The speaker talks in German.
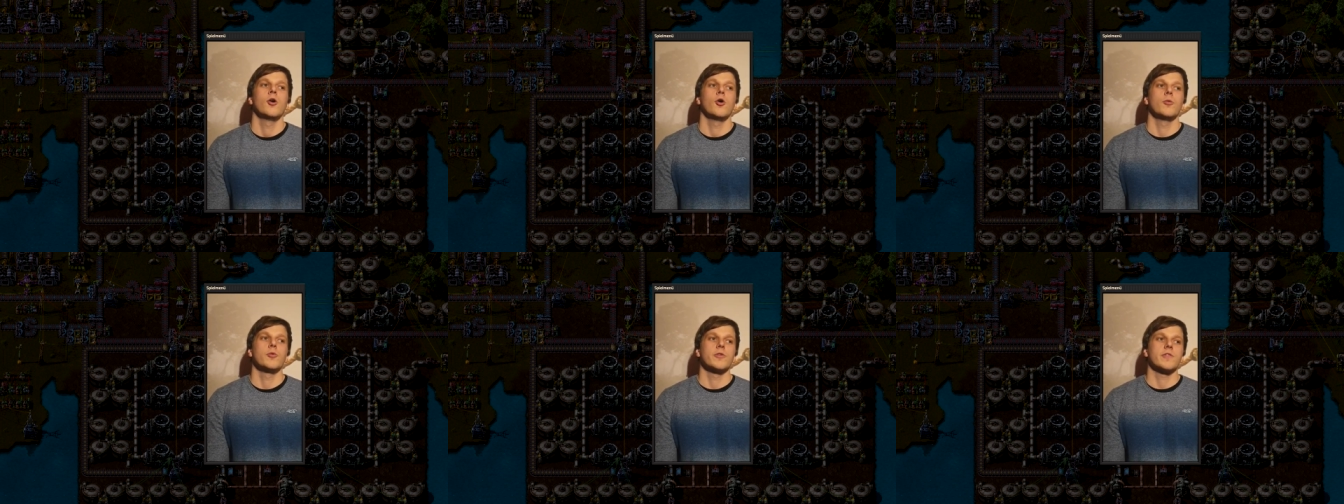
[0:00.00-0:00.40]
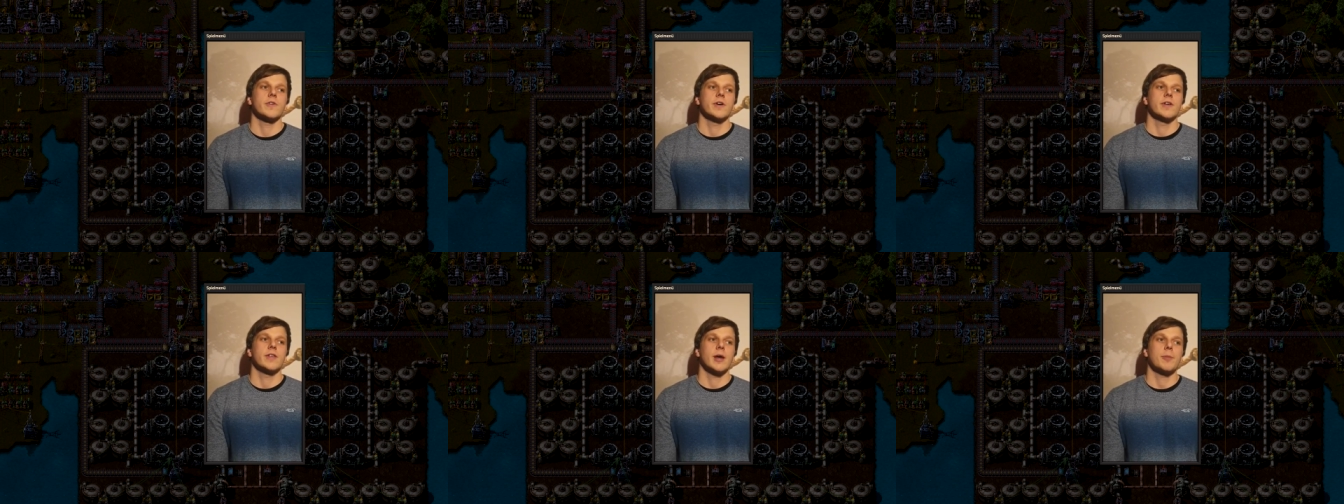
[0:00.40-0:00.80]
um
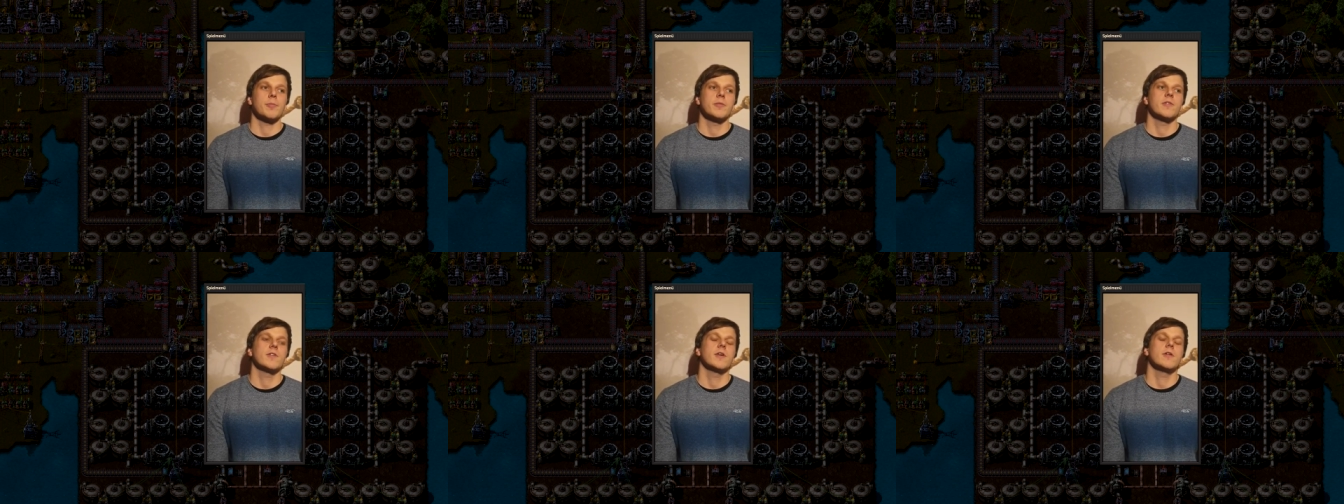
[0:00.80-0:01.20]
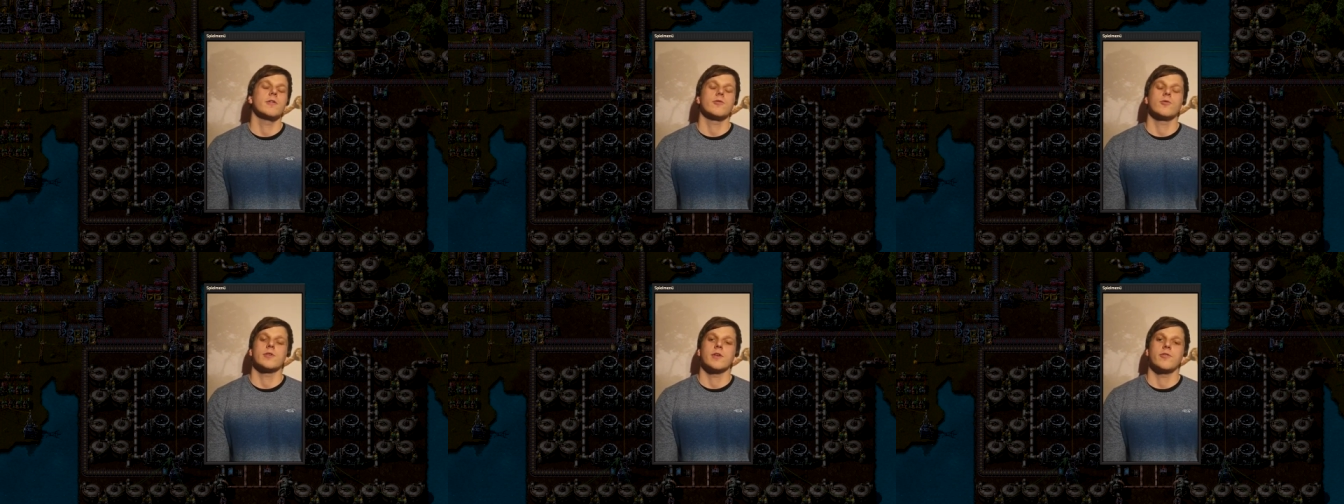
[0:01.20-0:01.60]
unsere Etappenziele
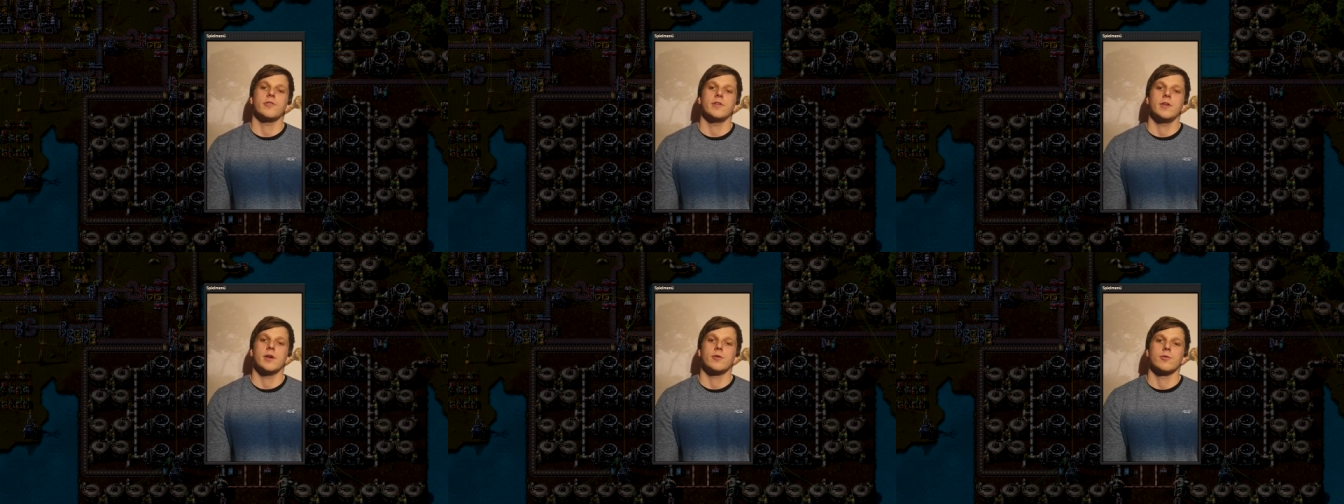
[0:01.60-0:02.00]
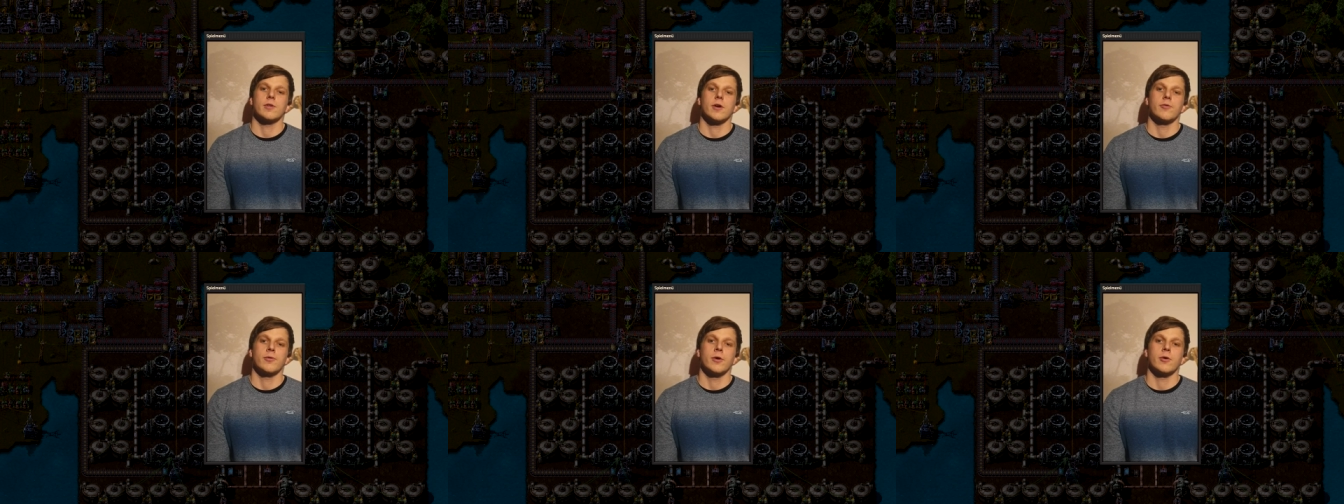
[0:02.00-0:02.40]
zu definieren und
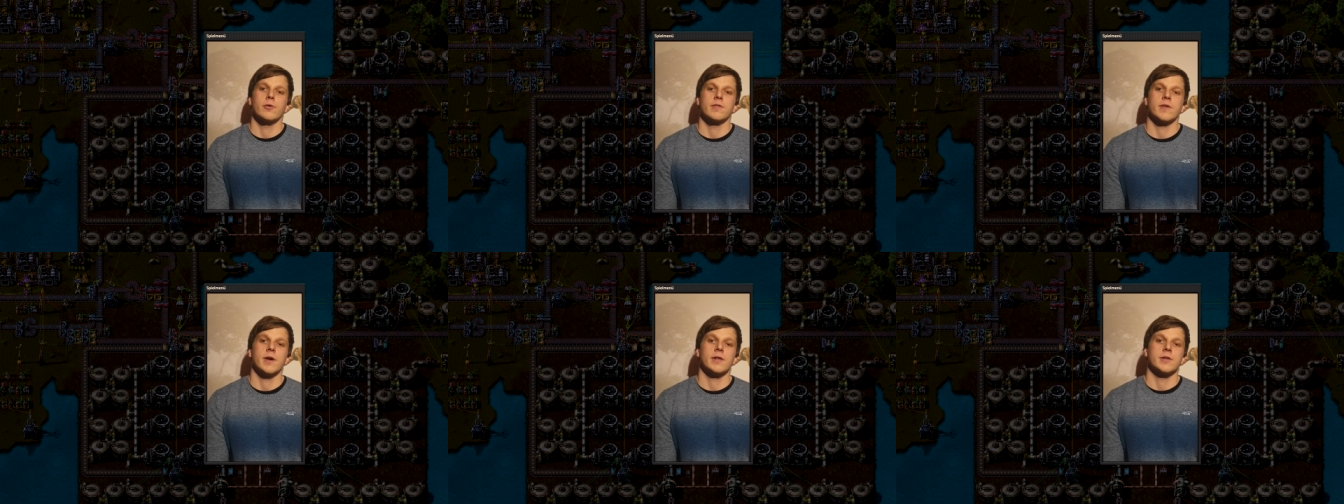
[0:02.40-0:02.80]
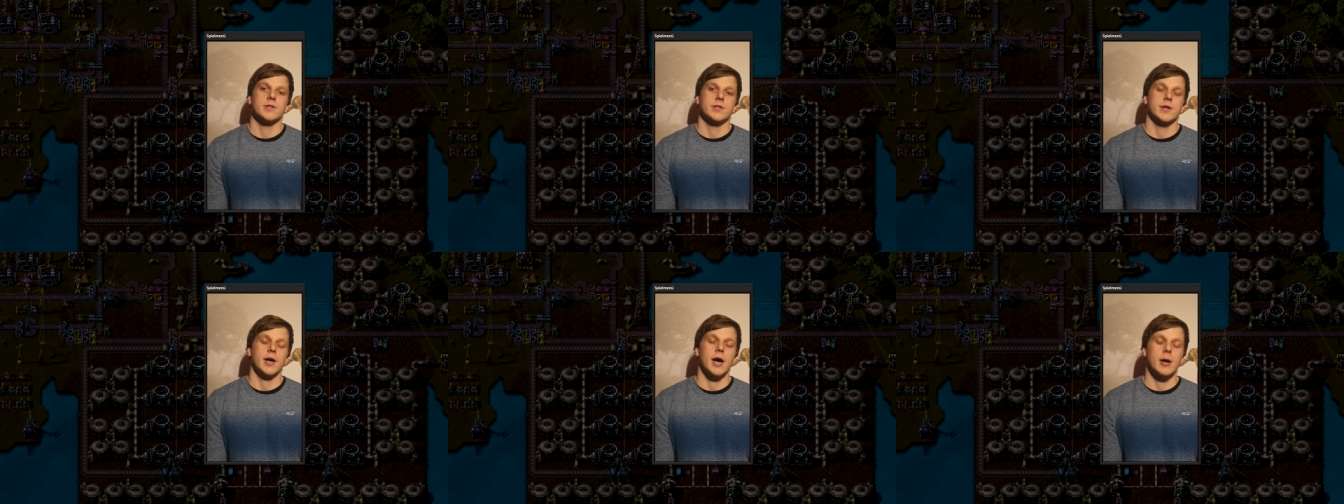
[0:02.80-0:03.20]
dafür auch einen
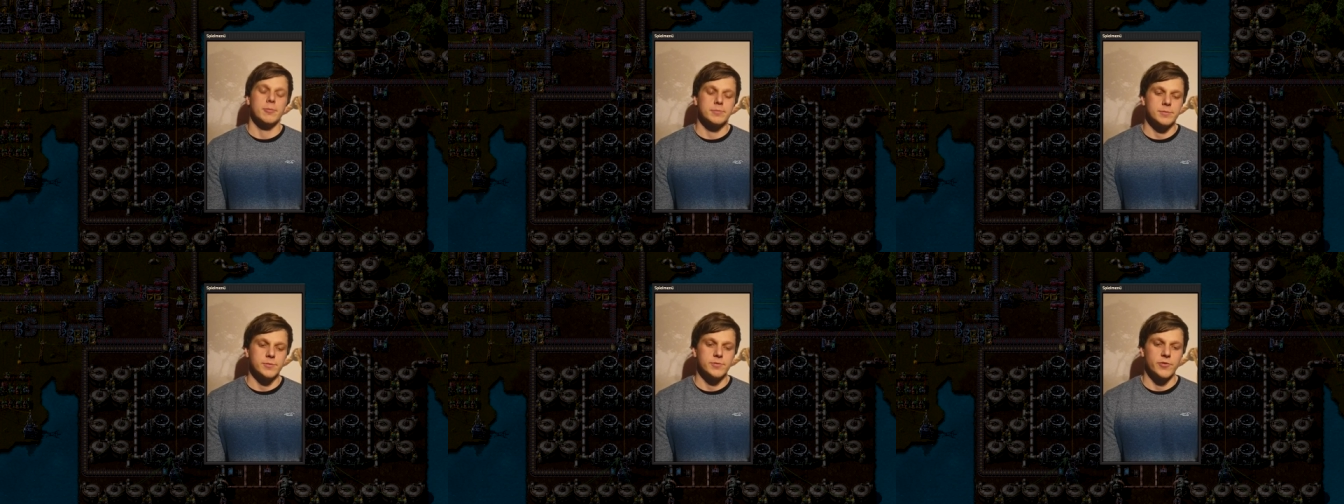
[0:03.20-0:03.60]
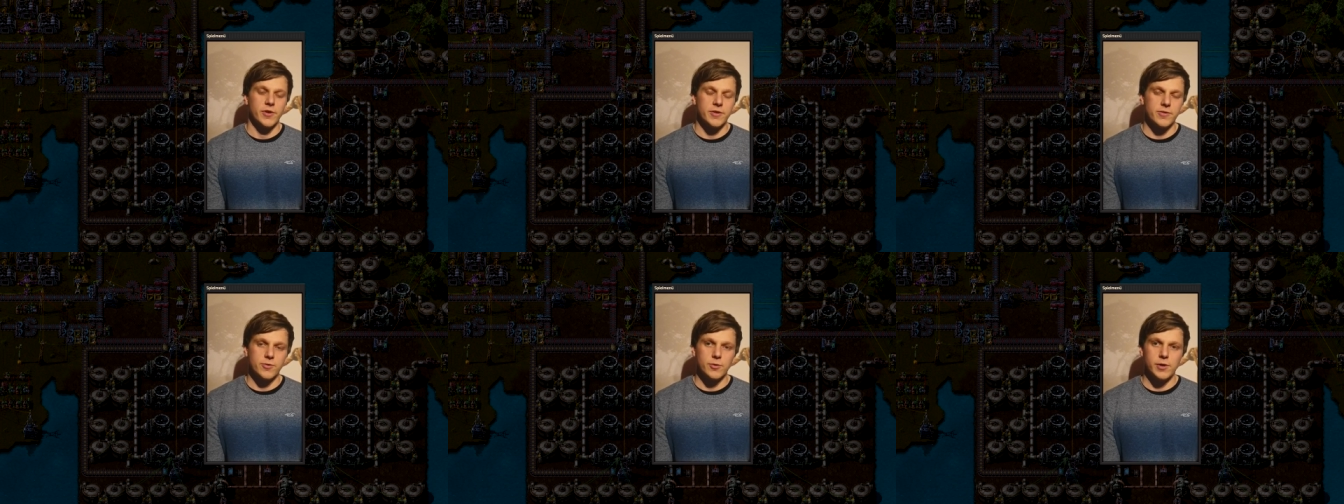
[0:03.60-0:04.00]
zeitlichen Rahmen
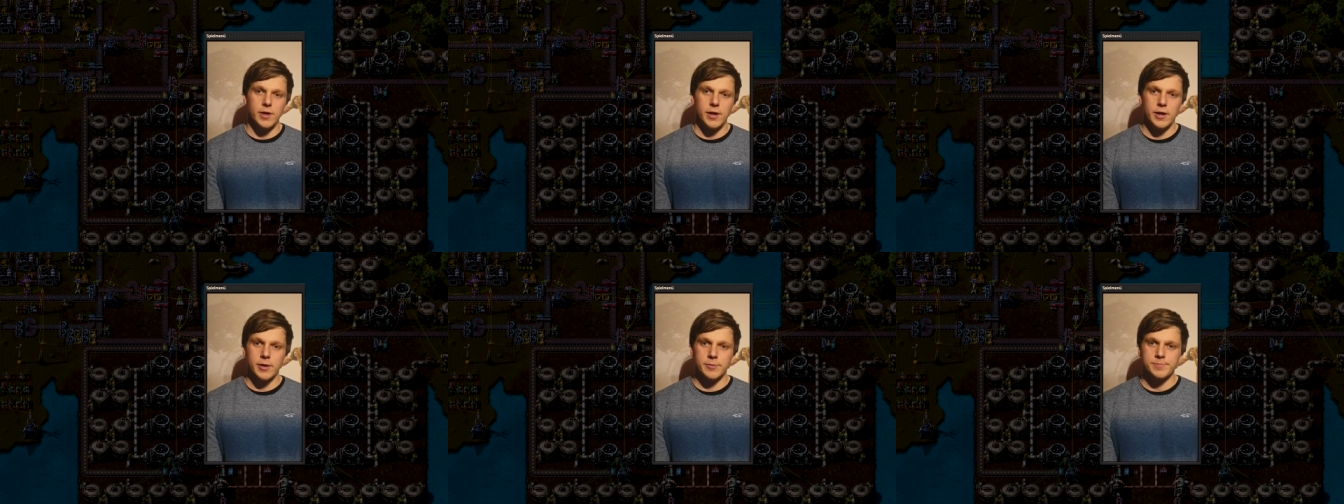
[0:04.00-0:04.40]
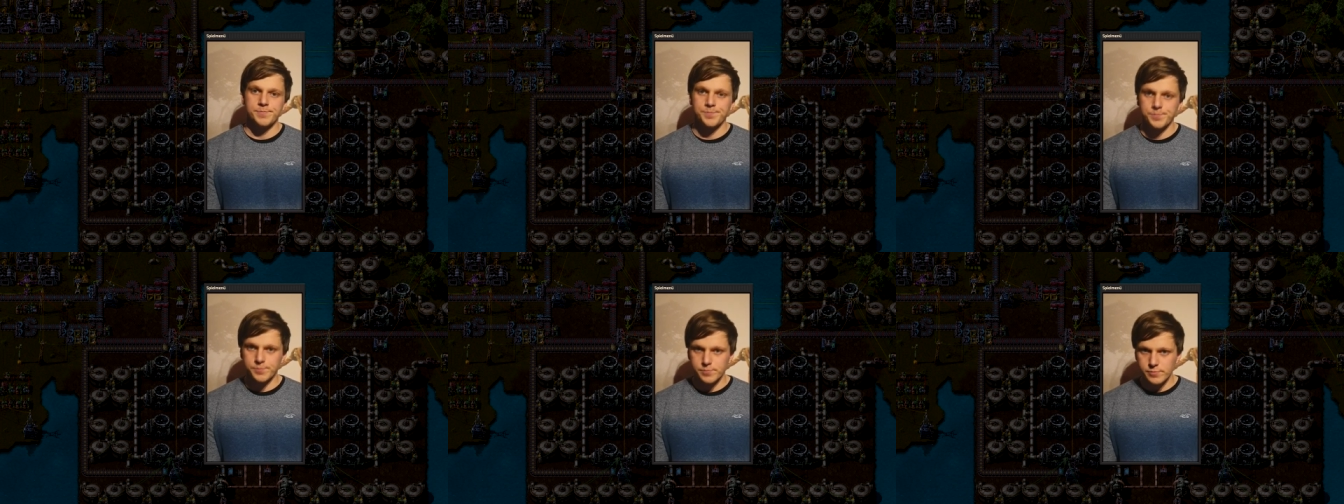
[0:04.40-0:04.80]
festzulegen,